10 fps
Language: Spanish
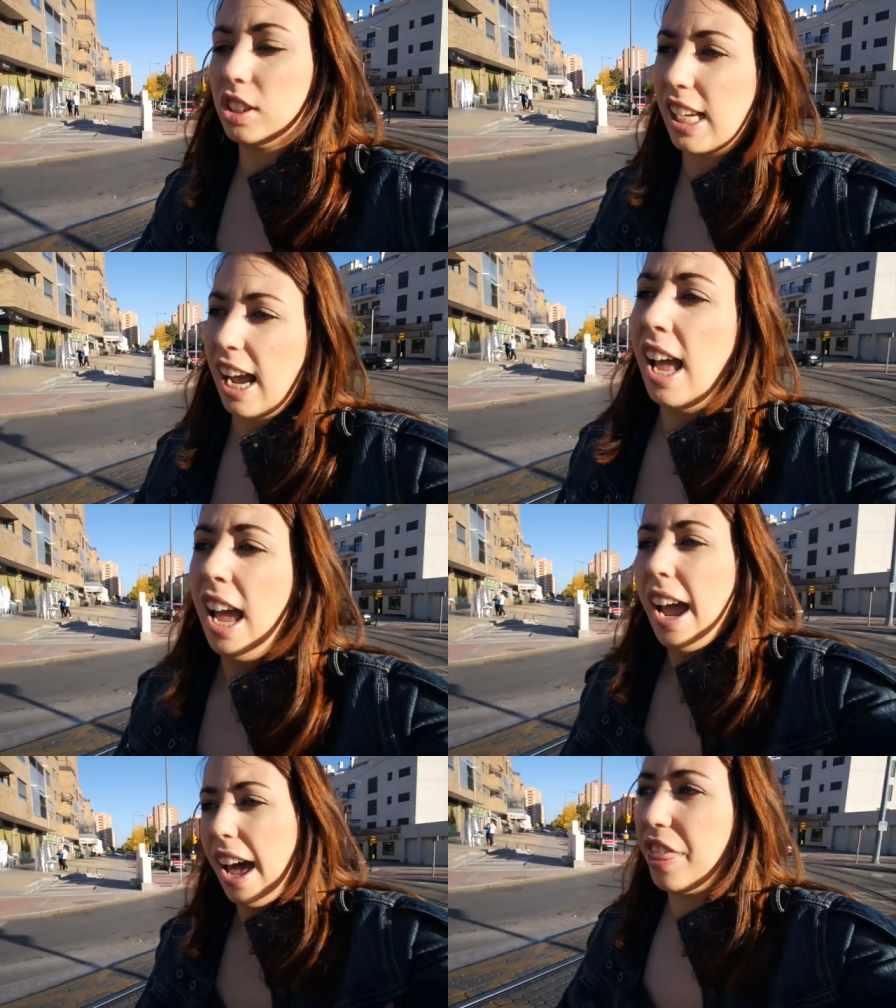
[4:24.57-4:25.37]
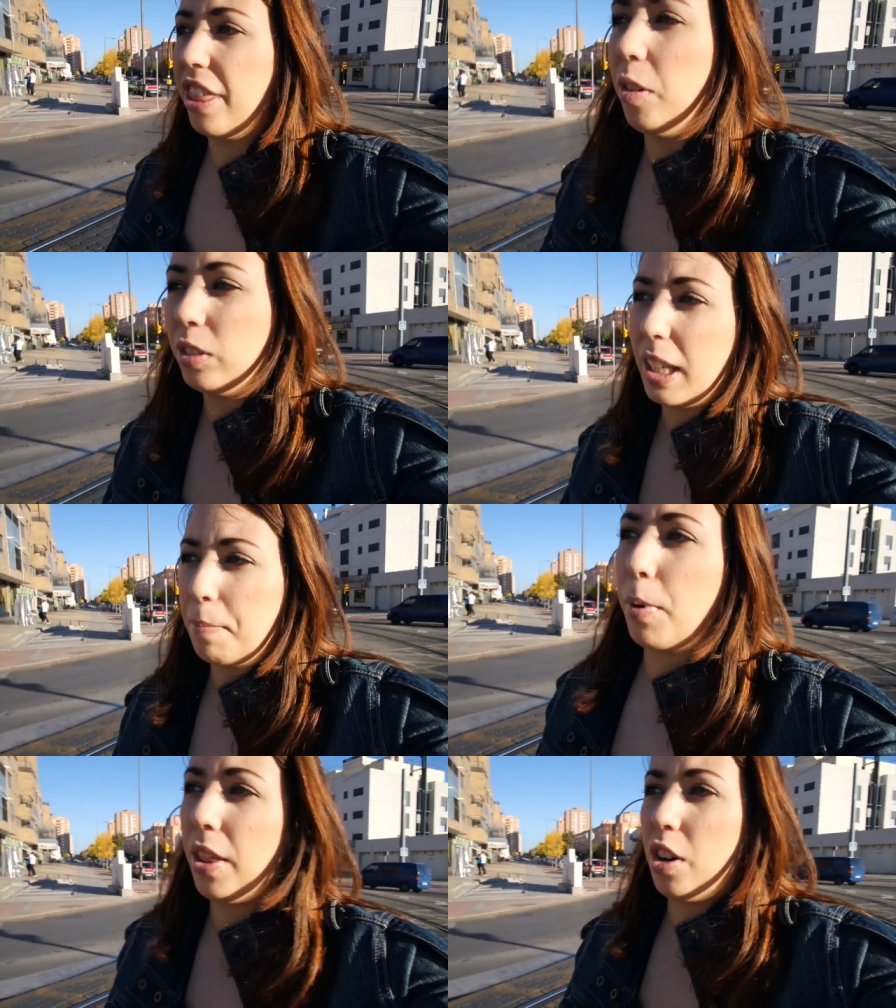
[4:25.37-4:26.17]
O sea, hace un
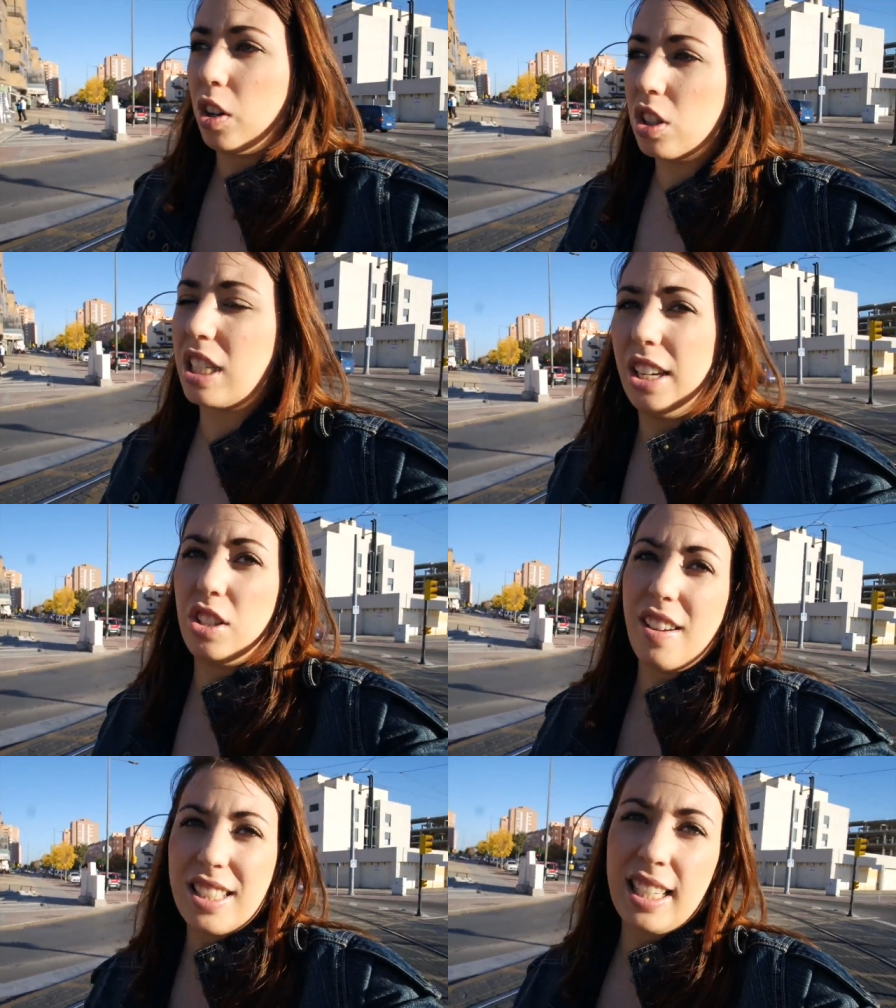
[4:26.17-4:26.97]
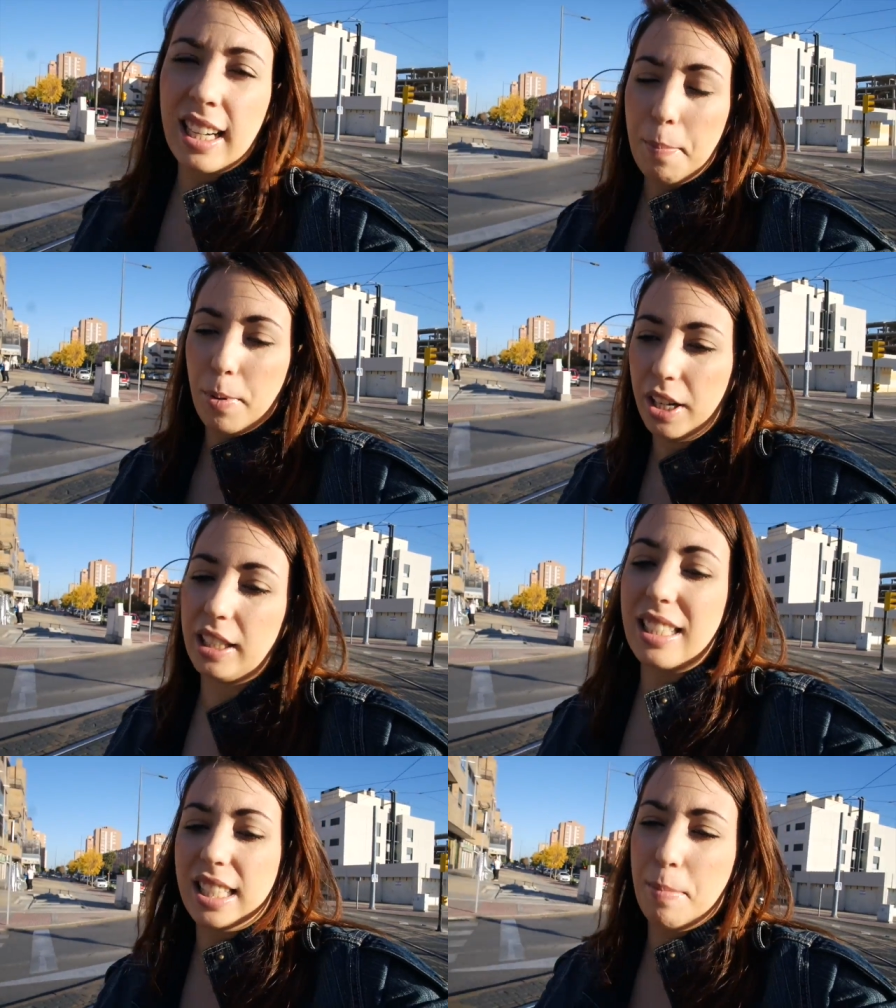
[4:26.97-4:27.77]
tiempo de locos que no sabes ni qué
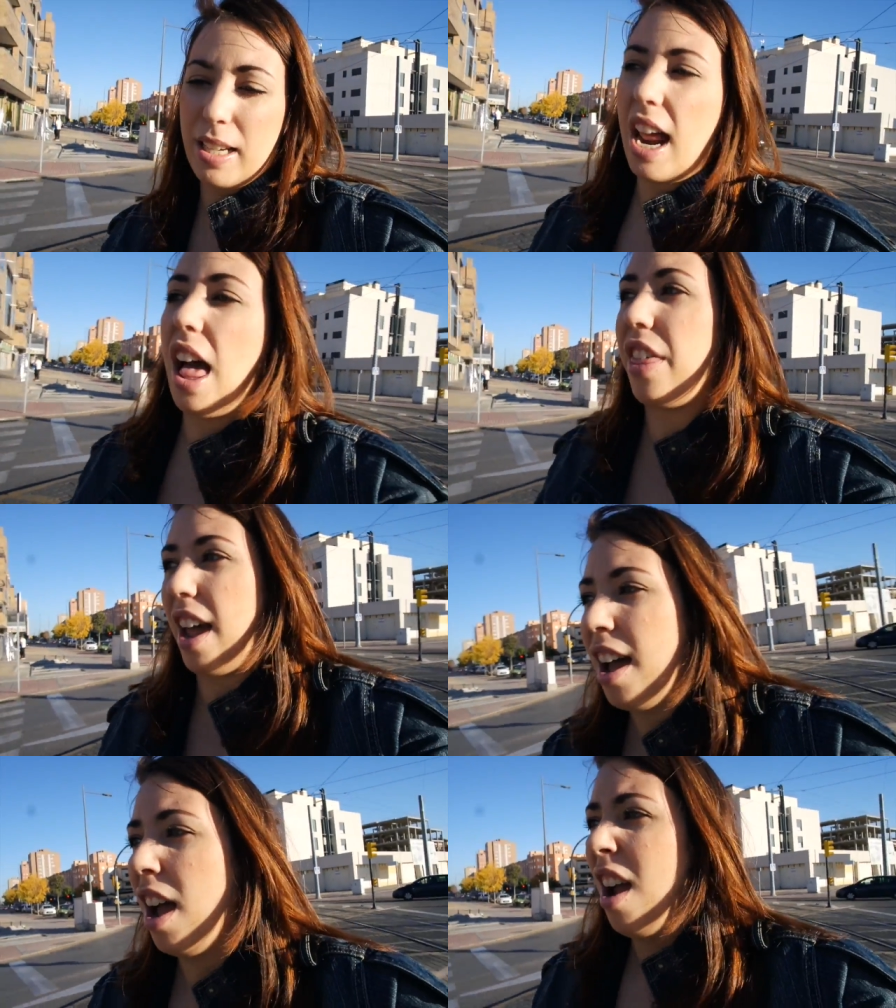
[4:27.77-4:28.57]
ponerte. Esta mañana hacía